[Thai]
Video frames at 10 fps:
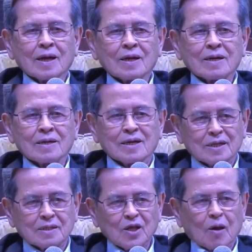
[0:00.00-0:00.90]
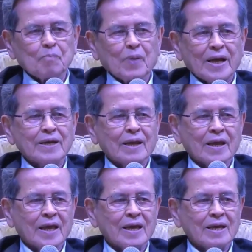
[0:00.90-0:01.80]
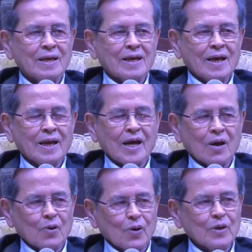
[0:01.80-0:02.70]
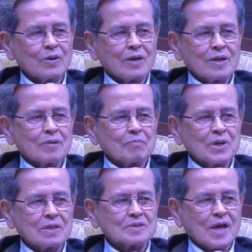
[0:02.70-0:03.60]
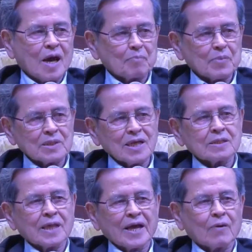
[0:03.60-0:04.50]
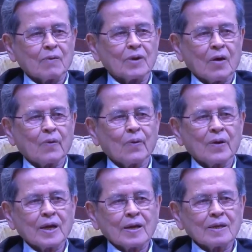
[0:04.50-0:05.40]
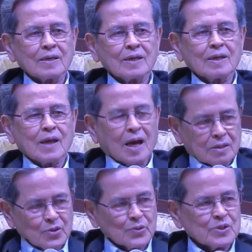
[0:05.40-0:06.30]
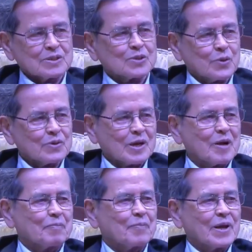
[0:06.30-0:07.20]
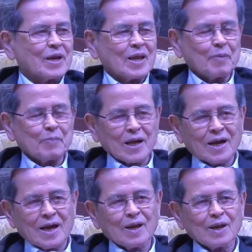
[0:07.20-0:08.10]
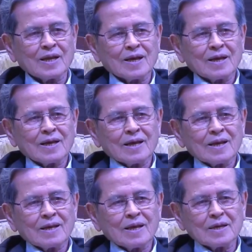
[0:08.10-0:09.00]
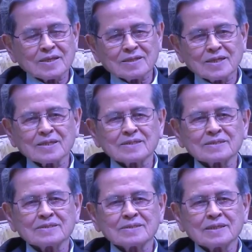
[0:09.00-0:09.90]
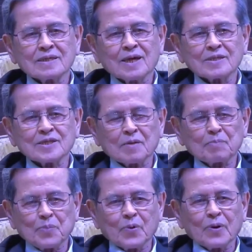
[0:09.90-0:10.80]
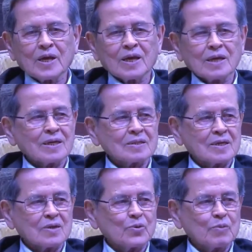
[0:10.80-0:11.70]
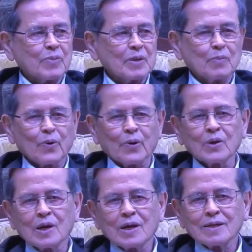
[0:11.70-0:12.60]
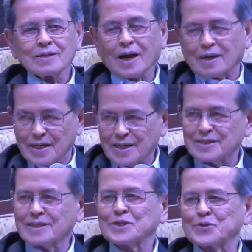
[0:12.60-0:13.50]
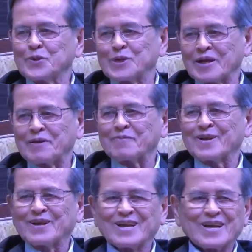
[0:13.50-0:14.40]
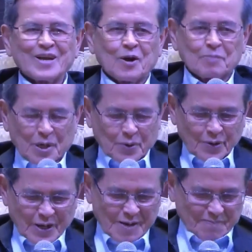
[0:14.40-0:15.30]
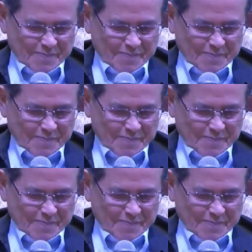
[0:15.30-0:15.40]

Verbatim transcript: เคลื่อนต่อไปในอนาคตเพื่อสร้างประเทศไทยของเราที่น่าอยู่ที่สุดและเป็นการระลึกถึงอาจารย์ป่วยและระลึกถึงคุณไพบูลย์อย่างดีที่สุดขอบพระคุณครับ